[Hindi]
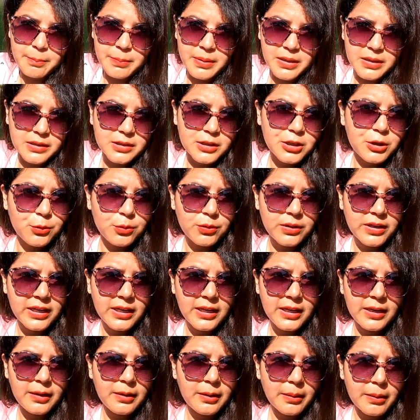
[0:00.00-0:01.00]
बट
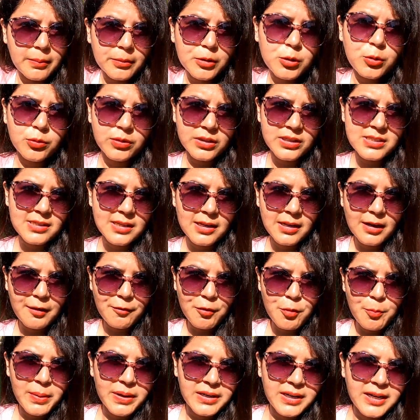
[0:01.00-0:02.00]
क्योंकि टूरिस्ट के
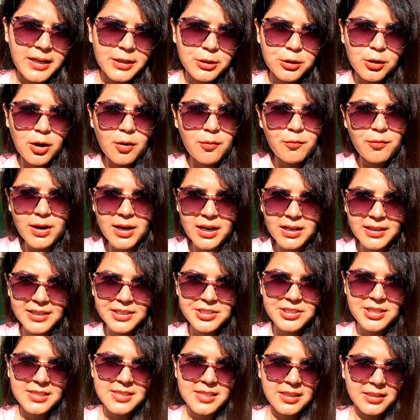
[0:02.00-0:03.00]
लिए वो मना है तो हम वहाँ
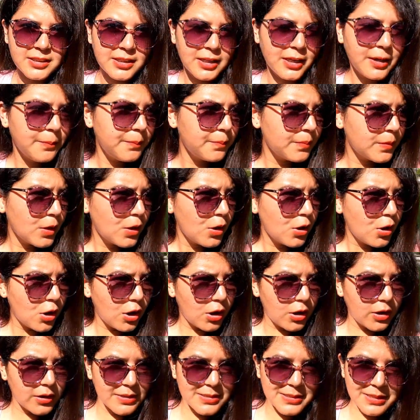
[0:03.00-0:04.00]
नहीं जा सकते
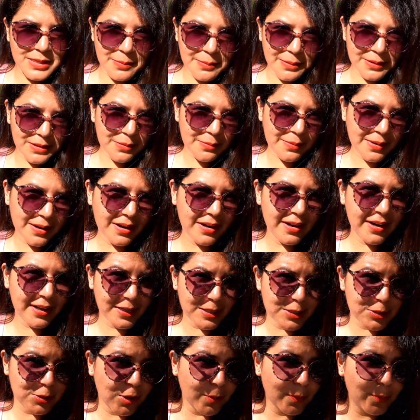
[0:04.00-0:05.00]
और इसके बाद हमारा
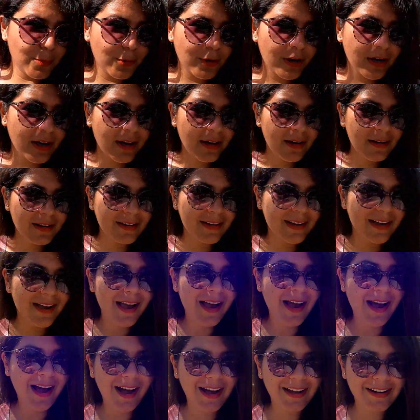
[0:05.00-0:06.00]
नेक्स्ट स्टॉप होगा
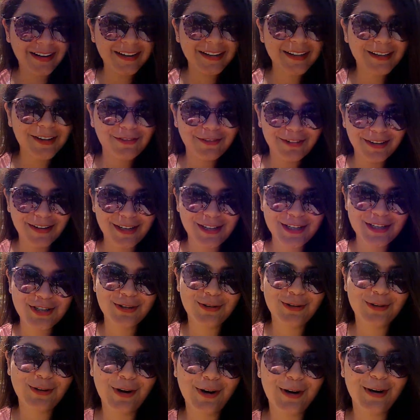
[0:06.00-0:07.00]
आर्यन का
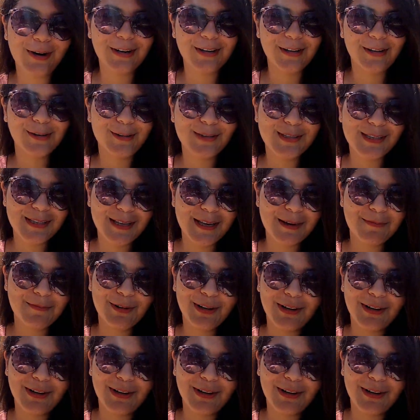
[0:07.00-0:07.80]
विलेज और उसने